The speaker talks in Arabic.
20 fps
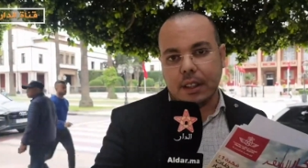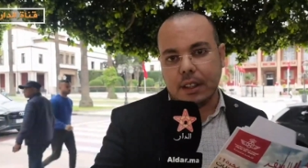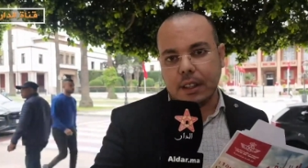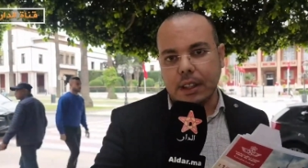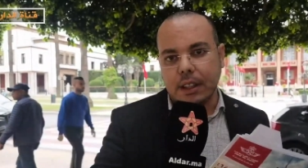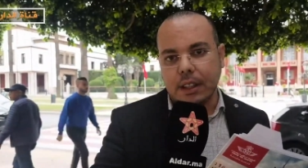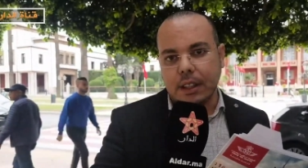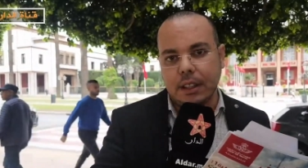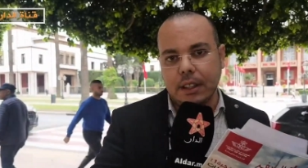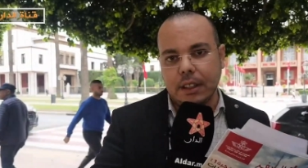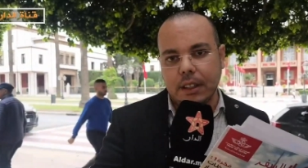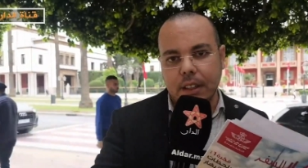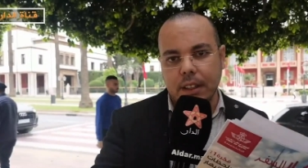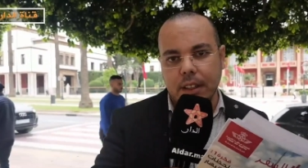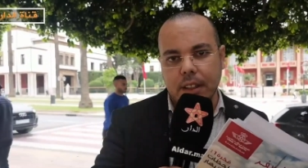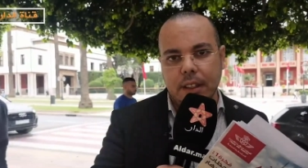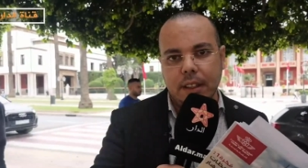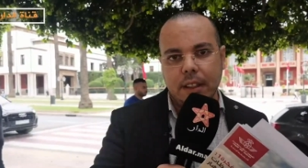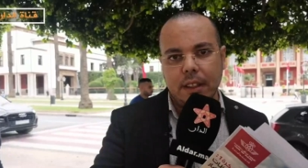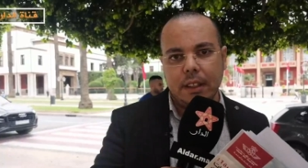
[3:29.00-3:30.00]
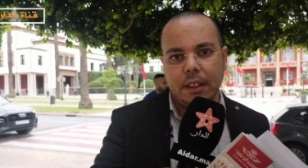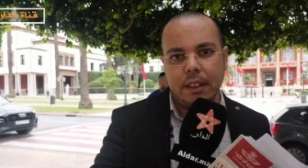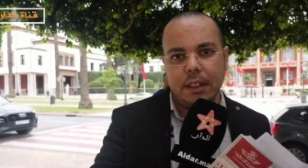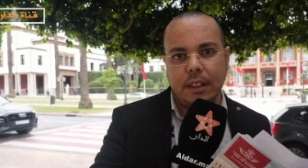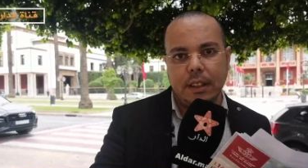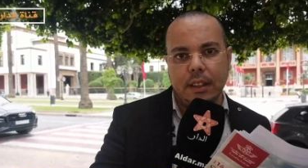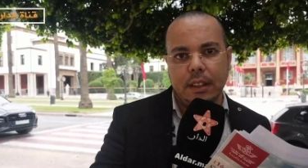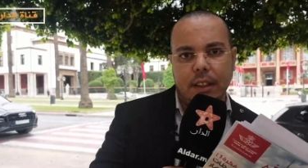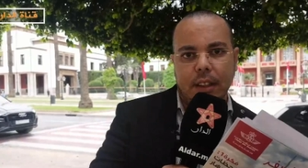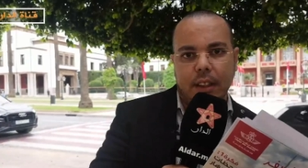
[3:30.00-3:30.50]

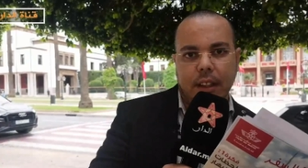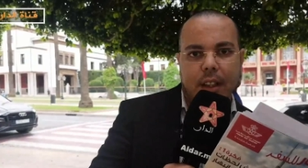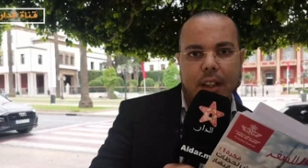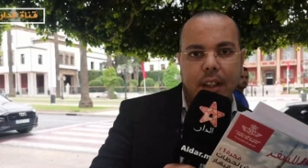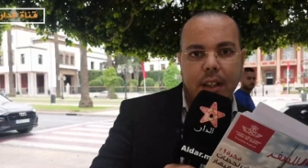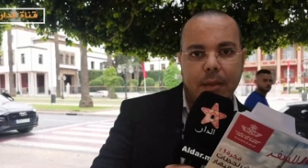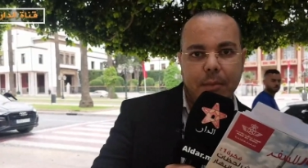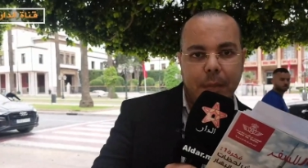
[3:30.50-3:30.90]
آه،